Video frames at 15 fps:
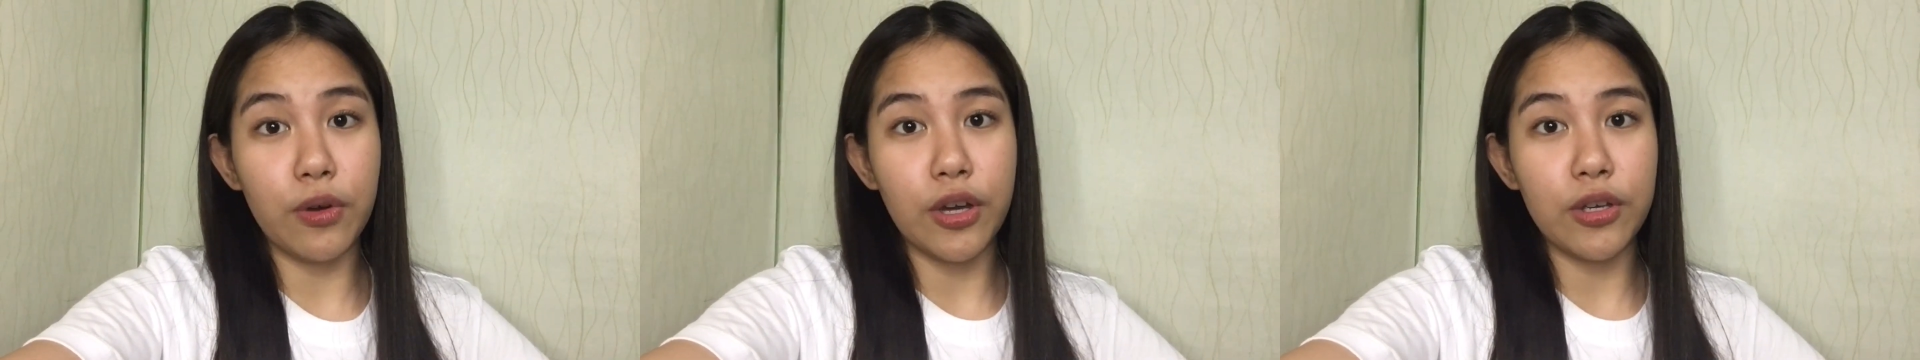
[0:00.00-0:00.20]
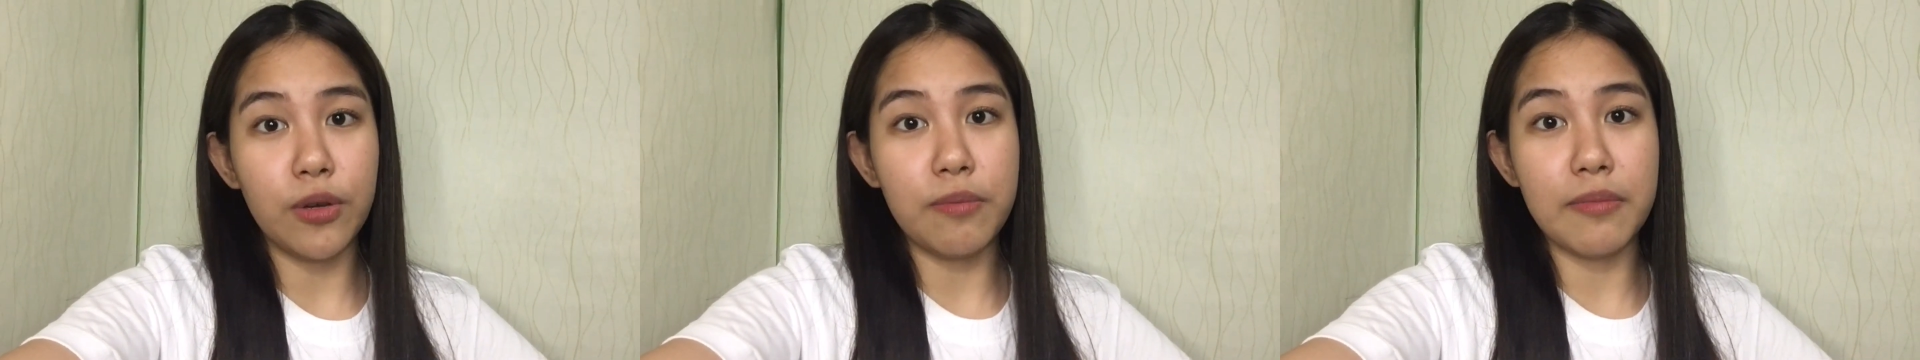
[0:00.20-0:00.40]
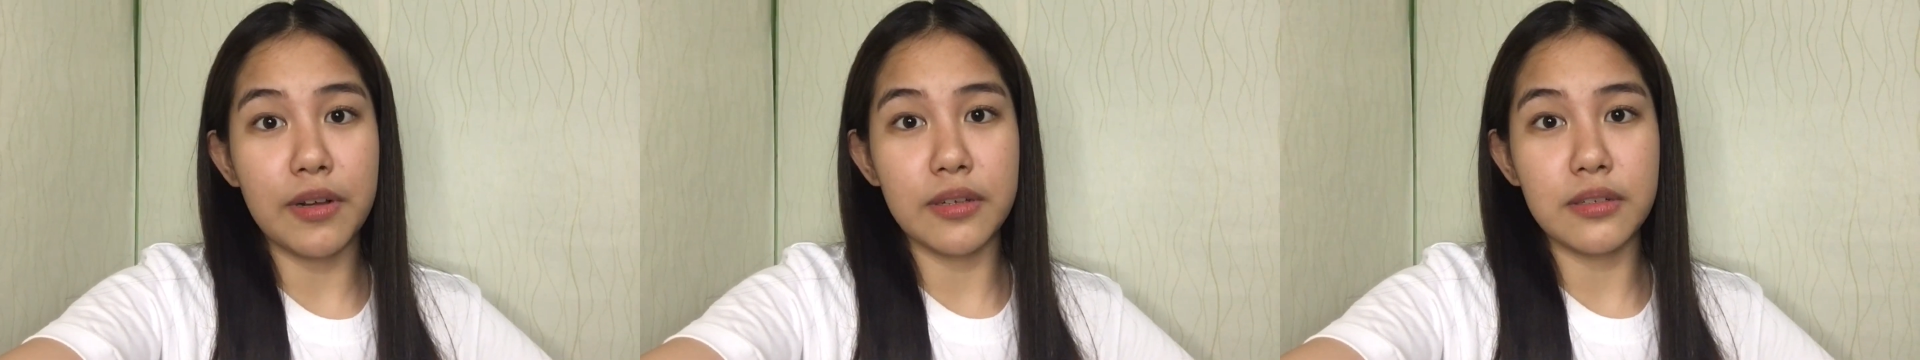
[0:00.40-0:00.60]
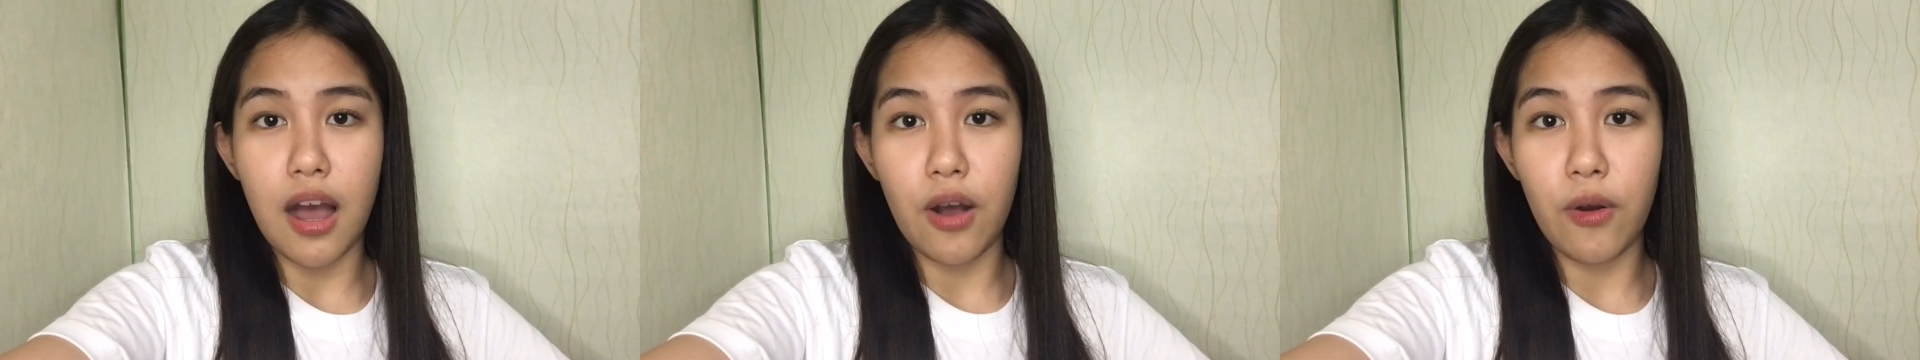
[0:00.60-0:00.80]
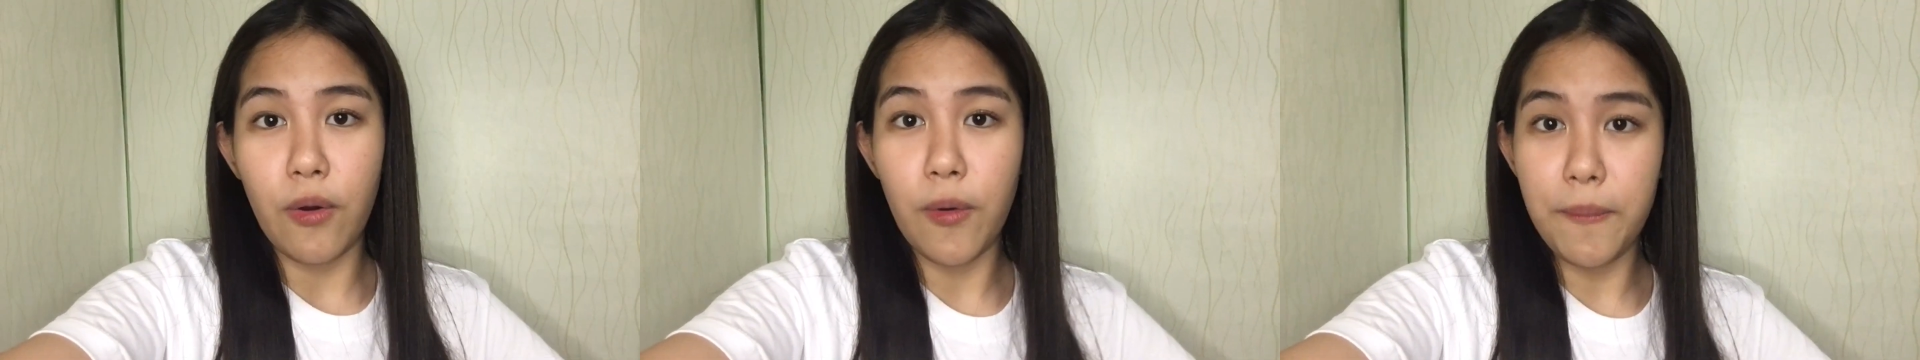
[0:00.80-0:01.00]
kayong
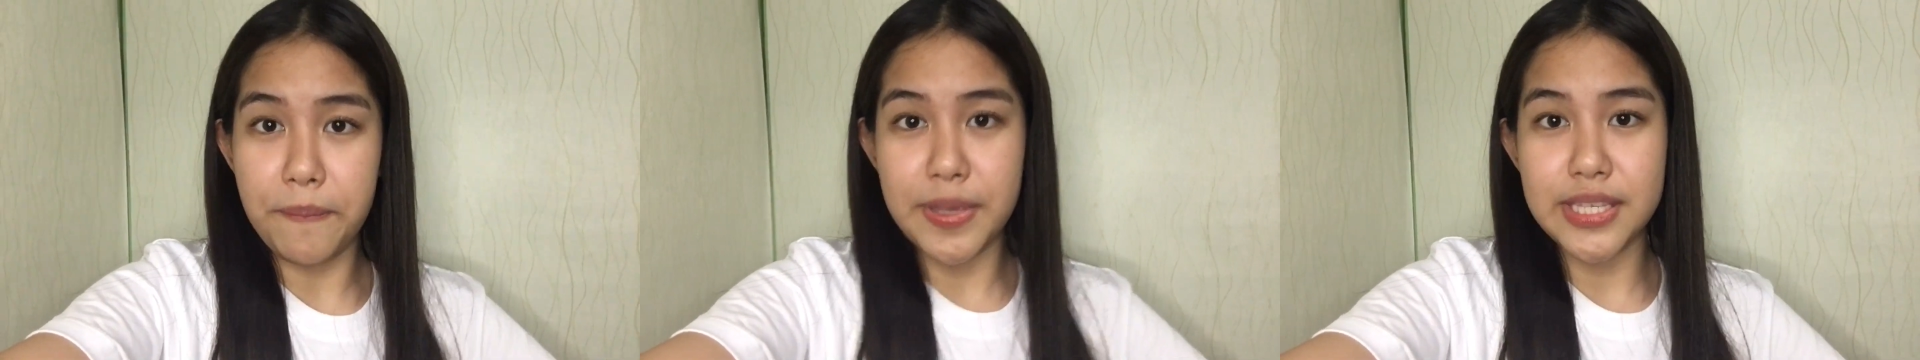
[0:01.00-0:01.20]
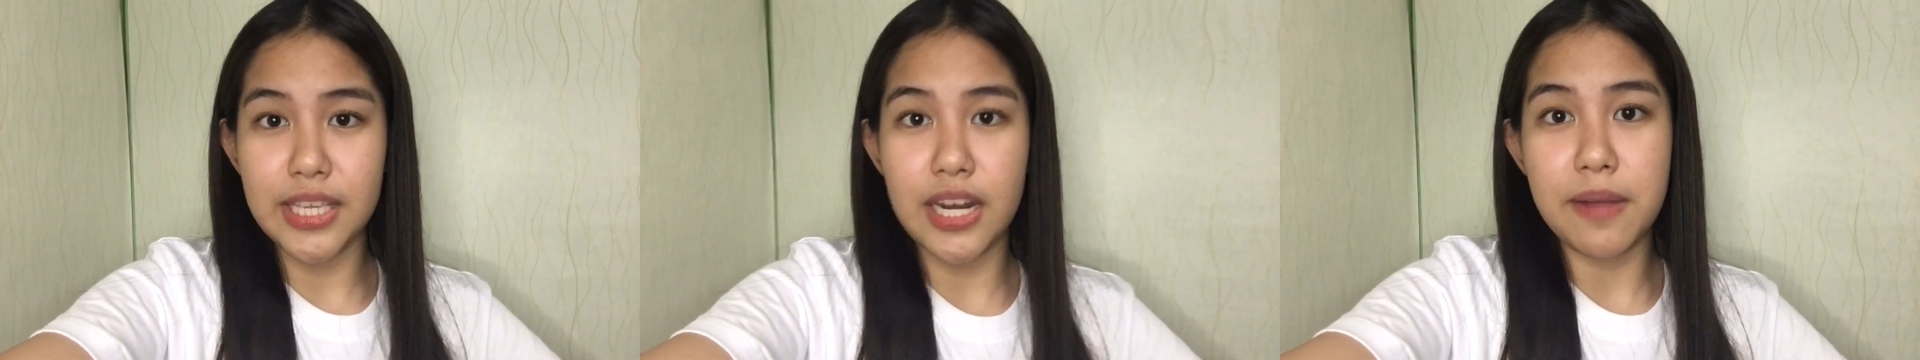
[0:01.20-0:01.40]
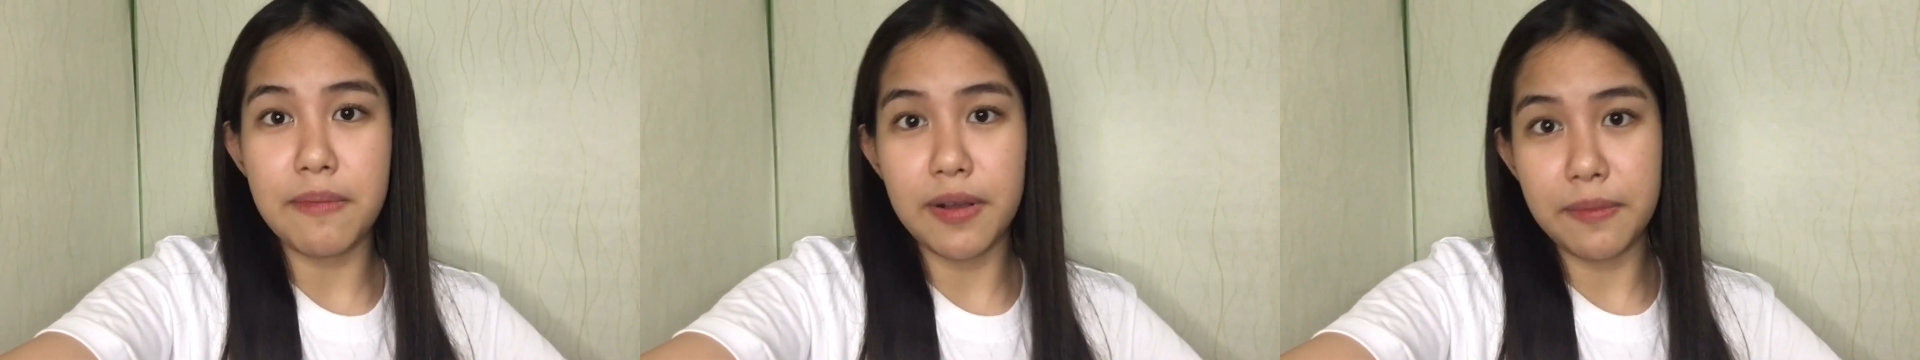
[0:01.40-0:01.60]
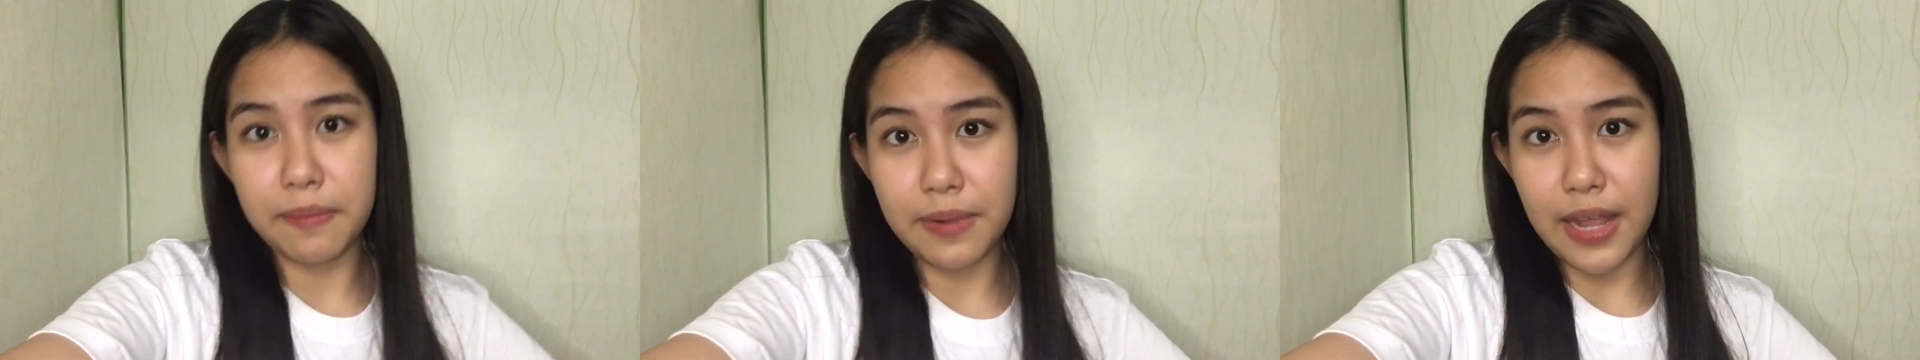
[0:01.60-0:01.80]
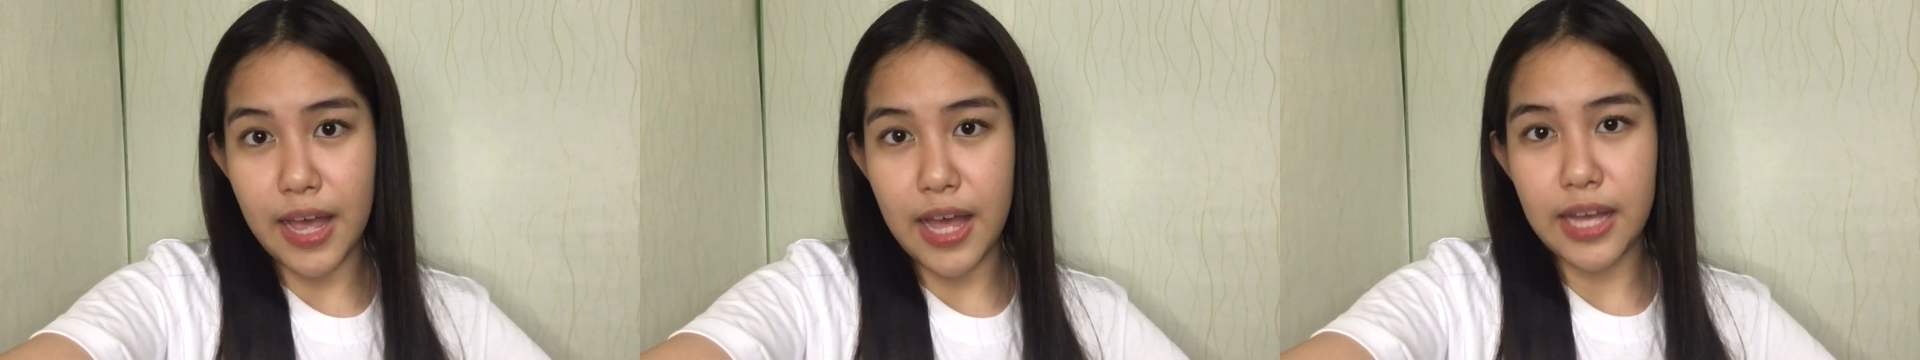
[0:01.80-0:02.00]
mag-umpisa na
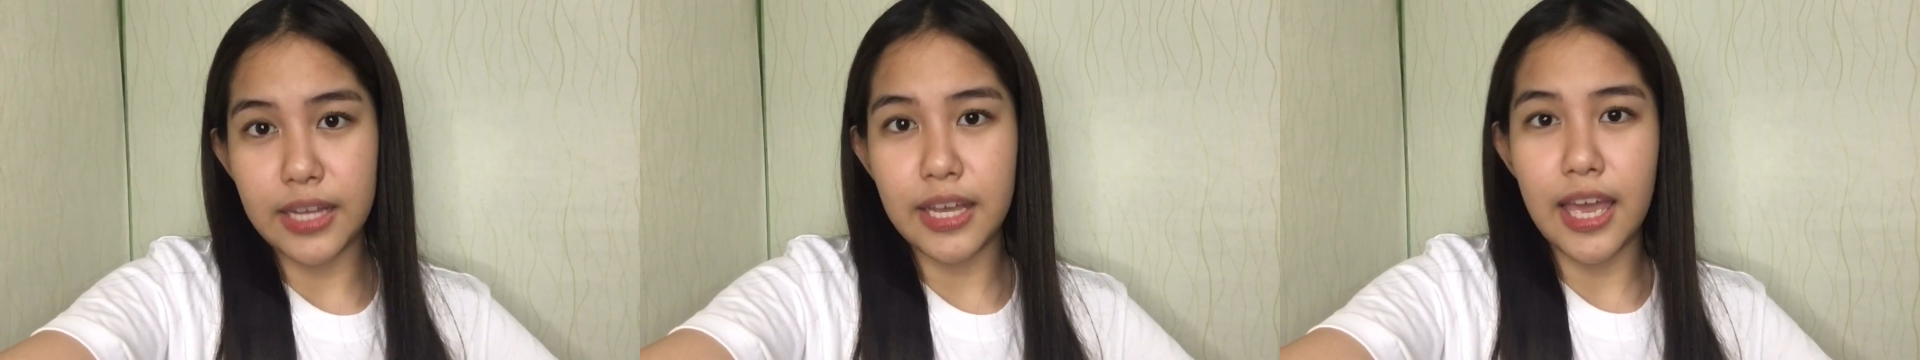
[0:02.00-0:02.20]
mag-vlog.